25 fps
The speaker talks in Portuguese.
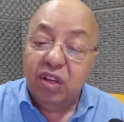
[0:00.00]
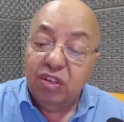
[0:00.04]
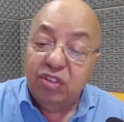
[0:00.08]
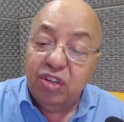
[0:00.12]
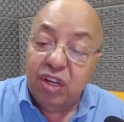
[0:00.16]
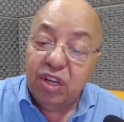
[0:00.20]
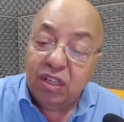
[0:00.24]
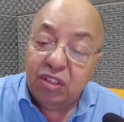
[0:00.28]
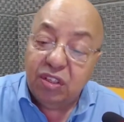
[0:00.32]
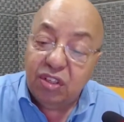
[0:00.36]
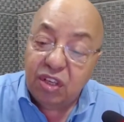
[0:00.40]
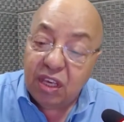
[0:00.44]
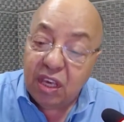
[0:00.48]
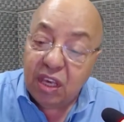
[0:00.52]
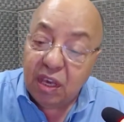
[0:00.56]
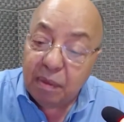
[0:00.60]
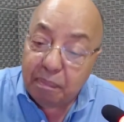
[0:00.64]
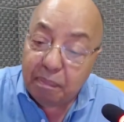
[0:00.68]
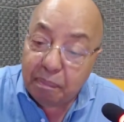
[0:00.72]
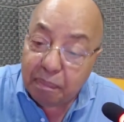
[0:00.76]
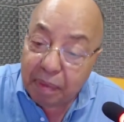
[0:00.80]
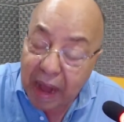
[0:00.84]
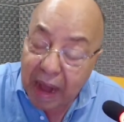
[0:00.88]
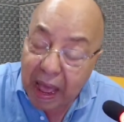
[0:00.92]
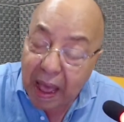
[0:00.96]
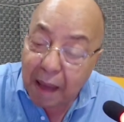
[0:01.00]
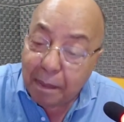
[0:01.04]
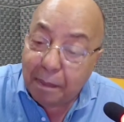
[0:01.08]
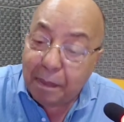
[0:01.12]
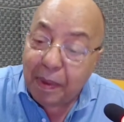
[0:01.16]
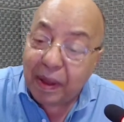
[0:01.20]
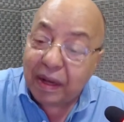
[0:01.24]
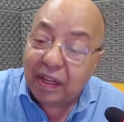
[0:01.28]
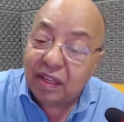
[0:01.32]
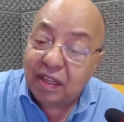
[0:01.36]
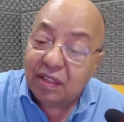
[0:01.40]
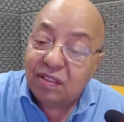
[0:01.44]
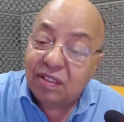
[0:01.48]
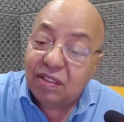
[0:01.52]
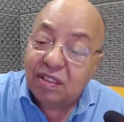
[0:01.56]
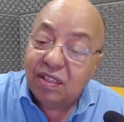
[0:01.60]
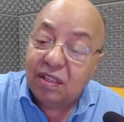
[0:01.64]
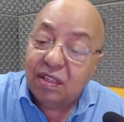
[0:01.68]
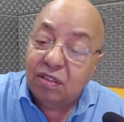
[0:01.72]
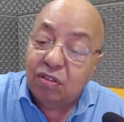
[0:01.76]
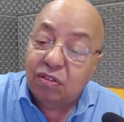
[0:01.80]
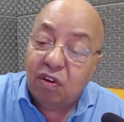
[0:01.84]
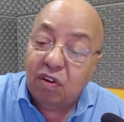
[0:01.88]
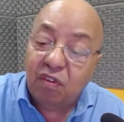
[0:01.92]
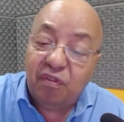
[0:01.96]
Tem gente que, para
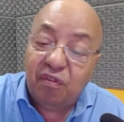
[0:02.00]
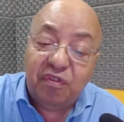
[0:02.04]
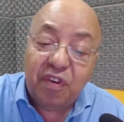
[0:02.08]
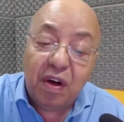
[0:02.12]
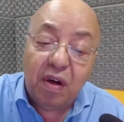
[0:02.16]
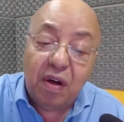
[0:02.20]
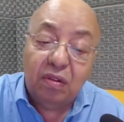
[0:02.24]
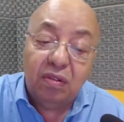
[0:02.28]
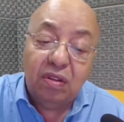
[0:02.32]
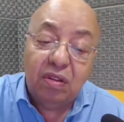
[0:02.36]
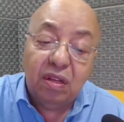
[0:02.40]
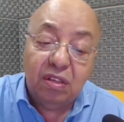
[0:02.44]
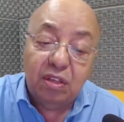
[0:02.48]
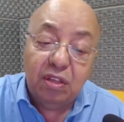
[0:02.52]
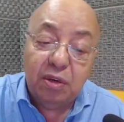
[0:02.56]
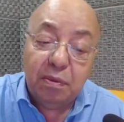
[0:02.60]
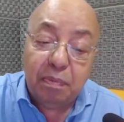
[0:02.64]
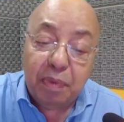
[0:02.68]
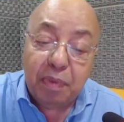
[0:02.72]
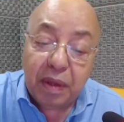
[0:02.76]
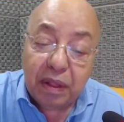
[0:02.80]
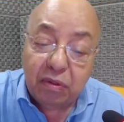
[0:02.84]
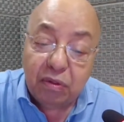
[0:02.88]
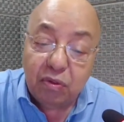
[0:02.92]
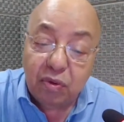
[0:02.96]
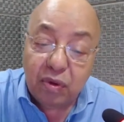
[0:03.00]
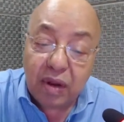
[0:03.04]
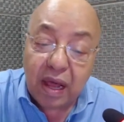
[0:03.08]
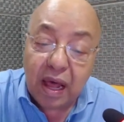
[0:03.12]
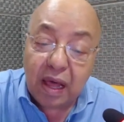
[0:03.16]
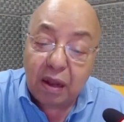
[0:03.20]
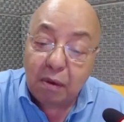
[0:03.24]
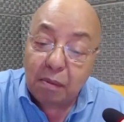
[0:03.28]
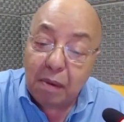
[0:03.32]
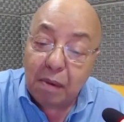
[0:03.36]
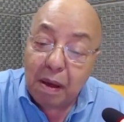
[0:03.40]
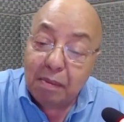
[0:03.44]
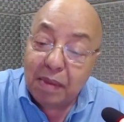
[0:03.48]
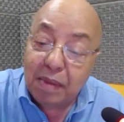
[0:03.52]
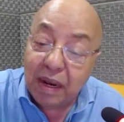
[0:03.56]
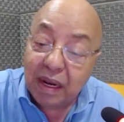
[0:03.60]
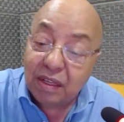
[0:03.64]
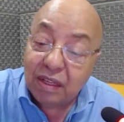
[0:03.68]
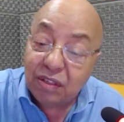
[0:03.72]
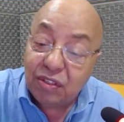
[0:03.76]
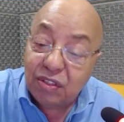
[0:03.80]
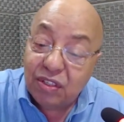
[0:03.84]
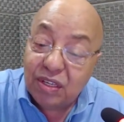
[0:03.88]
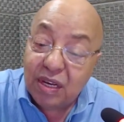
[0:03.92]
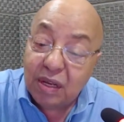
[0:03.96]
aparecer, só falta de pendurar uma
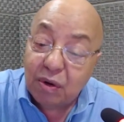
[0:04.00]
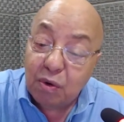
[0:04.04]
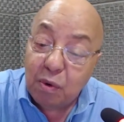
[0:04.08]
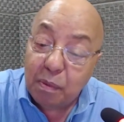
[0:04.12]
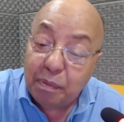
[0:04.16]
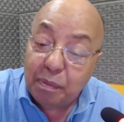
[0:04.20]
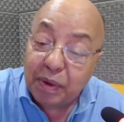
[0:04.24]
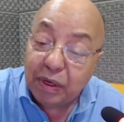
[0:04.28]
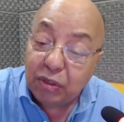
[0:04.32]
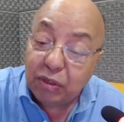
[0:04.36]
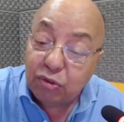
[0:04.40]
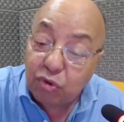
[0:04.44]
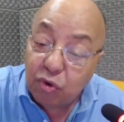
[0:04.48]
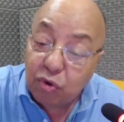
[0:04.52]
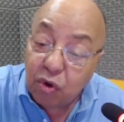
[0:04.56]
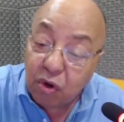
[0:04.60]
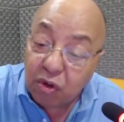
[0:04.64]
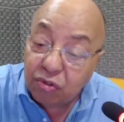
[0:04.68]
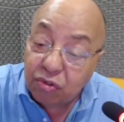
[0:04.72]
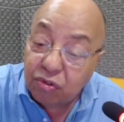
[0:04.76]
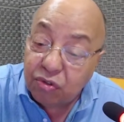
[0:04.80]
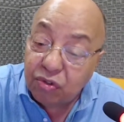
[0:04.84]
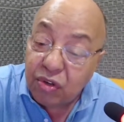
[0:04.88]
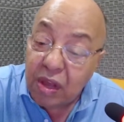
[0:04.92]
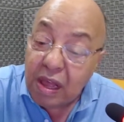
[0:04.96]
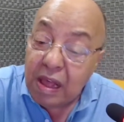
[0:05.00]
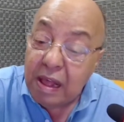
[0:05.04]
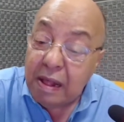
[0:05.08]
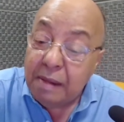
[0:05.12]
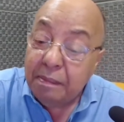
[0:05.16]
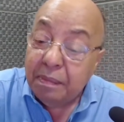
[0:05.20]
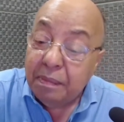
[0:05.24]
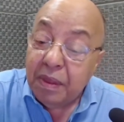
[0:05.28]
melancia no pescoço.